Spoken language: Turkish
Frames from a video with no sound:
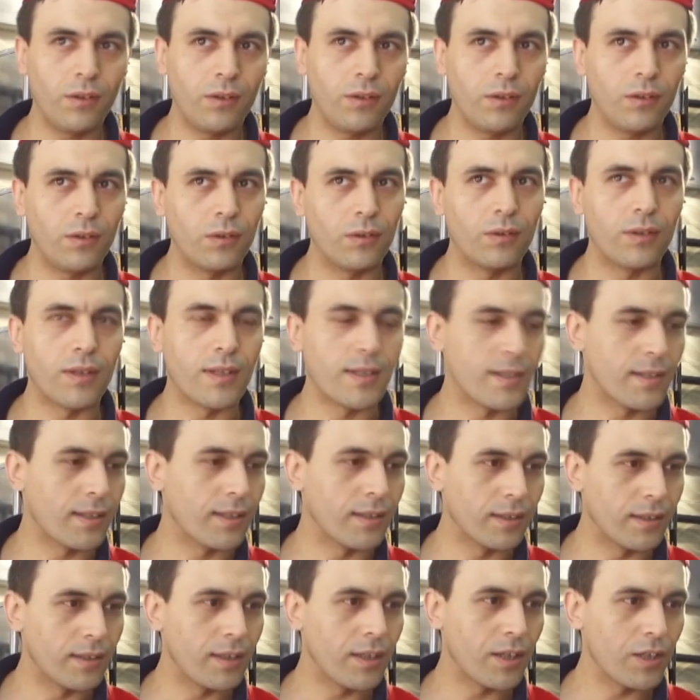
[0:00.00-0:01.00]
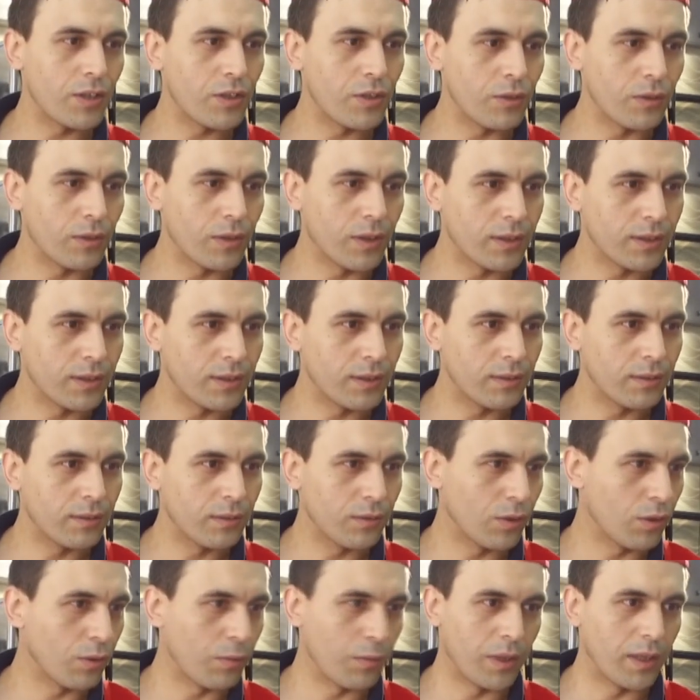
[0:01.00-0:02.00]
Ondan sıkıntı yaşıyorlar.
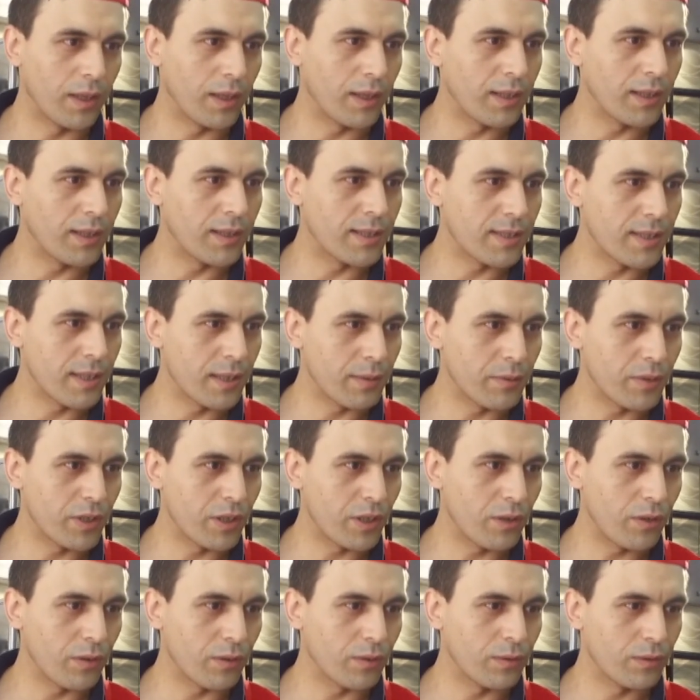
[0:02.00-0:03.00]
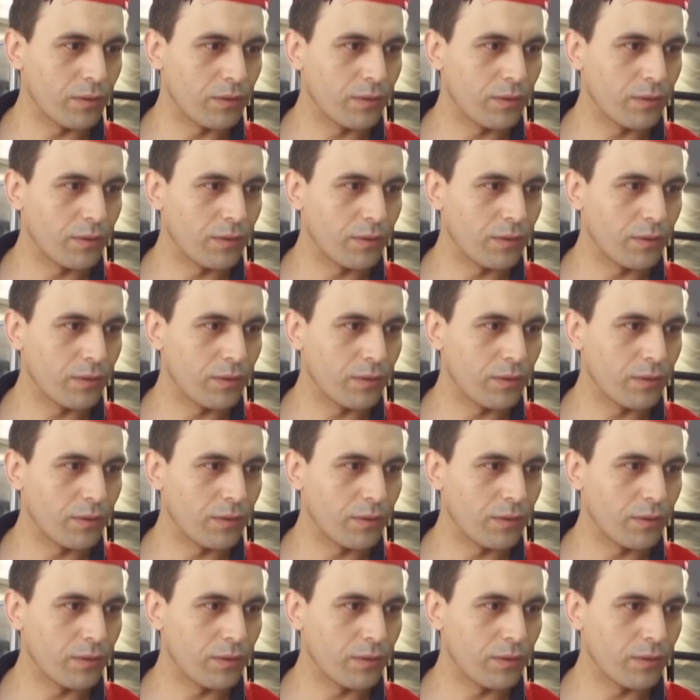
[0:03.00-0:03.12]
Normalde kriz diye bir şey yok.